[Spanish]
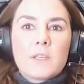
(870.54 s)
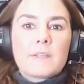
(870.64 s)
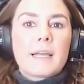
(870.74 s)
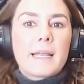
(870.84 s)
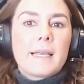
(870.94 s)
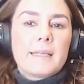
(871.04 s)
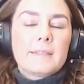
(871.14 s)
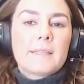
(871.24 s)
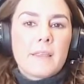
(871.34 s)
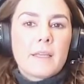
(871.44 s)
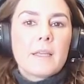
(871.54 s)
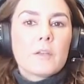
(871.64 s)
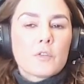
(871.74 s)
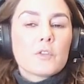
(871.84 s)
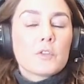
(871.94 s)
esa creencia de
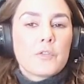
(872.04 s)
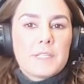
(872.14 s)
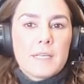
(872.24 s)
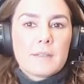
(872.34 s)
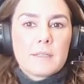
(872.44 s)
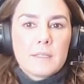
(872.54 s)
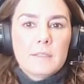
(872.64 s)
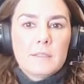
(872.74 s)
no soy suficiente